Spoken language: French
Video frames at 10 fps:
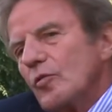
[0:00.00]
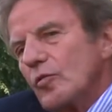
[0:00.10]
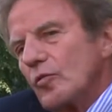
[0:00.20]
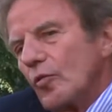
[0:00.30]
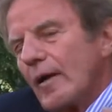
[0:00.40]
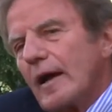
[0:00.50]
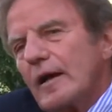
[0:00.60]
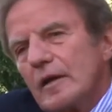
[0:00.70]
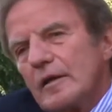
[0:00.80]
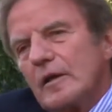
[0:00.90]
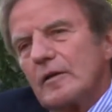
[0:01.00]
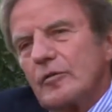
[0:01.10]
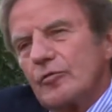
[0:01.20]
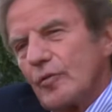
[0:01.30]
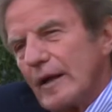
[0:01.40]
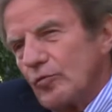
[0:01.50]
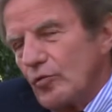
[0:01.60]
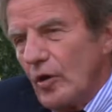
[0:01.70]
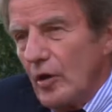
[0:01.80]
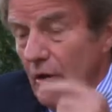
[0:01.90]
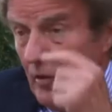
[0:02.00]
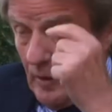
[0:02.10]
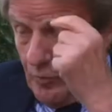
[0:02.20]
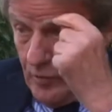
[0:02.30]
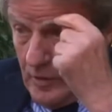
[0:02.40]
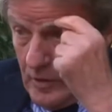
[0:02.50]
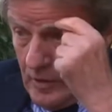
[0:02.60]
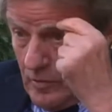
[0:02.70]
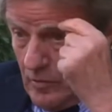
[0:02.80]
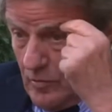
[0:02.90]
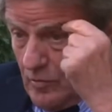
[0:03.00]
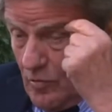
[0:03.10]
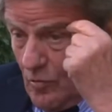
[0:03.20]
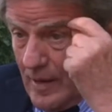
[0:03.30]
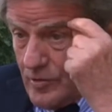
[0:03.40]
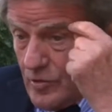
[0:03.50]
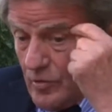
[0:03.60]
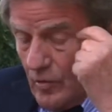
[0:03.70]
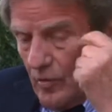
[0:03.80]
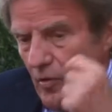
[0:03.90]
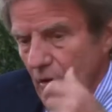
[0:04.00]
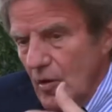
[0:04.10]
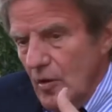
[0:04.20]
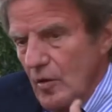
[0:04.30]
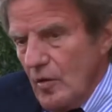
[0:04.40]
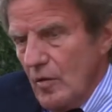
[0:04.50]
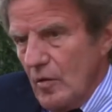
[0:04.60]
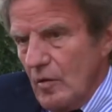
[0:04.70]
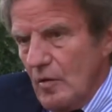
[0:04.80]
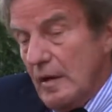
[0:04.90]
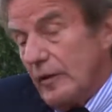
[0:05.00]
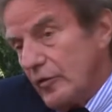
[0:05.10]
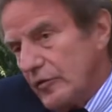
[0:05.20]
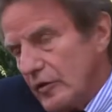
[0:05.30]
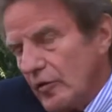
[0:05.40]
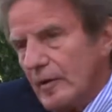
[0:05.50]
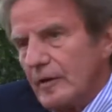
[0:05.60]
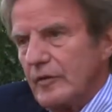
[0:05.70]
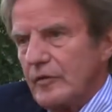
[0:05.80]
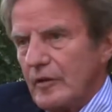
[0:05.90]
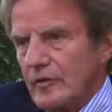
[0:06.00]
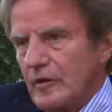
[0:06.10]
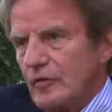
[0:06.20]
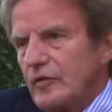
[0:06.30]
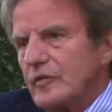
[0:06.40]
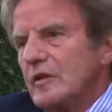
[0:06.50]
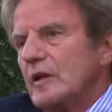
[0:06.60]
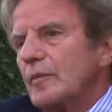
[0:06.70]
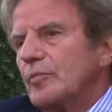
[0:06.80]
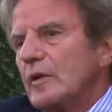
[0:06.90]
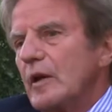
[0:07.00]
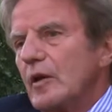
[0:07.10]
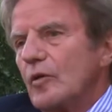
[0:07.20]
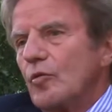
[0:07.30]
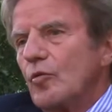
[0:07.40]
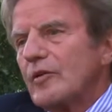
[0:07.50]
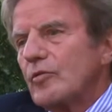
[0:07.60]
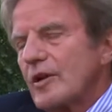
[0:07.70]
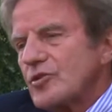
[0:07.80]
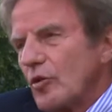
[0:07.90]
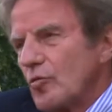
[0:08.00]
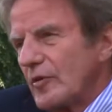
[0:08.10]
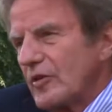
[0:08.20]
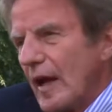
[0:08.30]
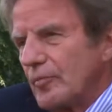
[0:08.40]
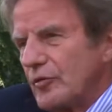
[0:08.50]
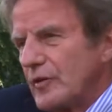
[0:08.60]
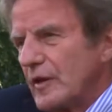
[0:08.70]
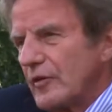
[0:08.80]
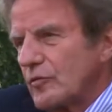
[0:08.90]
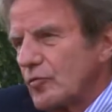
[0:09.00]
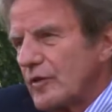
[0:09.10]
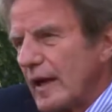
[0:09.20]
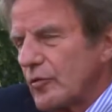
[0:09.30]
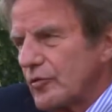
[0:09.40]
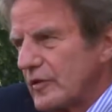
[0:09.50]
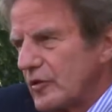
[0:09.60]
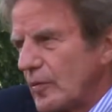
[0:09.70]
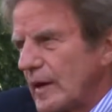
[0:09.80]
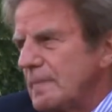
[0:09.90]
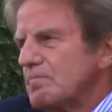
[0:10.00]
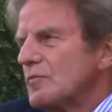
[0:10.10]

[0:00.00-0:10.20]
une, loi euh, sur la douleur et puis une loi sur euh, euh, toxicomanie, ça a été difficile, et puis une loi sur l'acharnement thérapeutique, et tout ça a constitué